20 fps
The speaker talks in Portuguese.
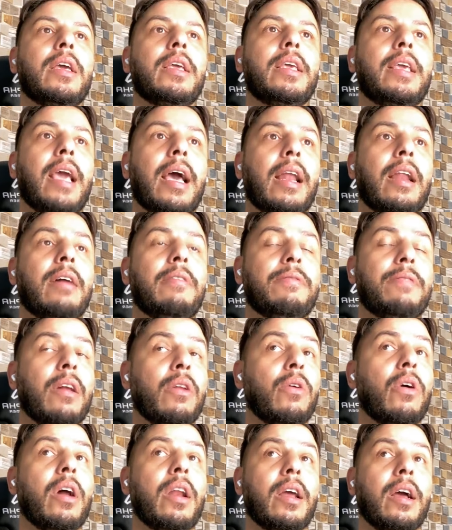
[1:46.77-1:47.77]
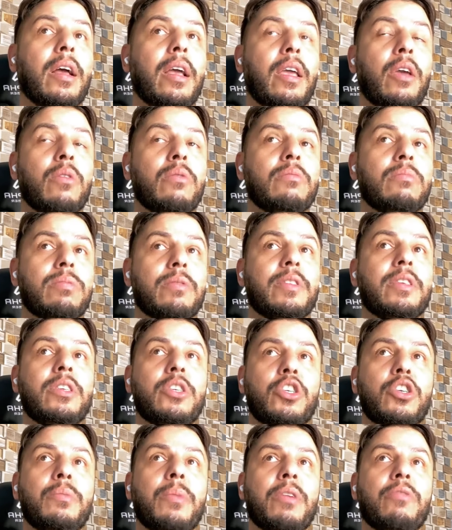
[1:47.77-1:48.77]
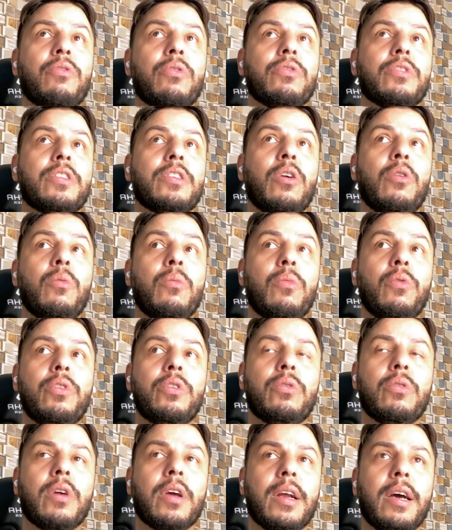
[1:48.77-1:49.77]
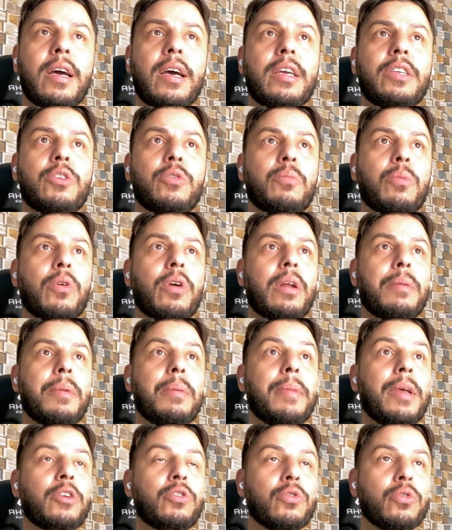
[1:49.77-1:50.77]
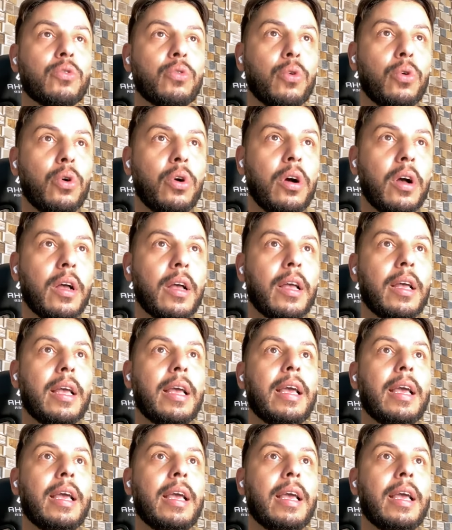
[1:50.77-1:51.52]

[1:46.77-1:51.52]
e ela falou: Olha, eu senti uma evolução muito grande, o programa me ajudou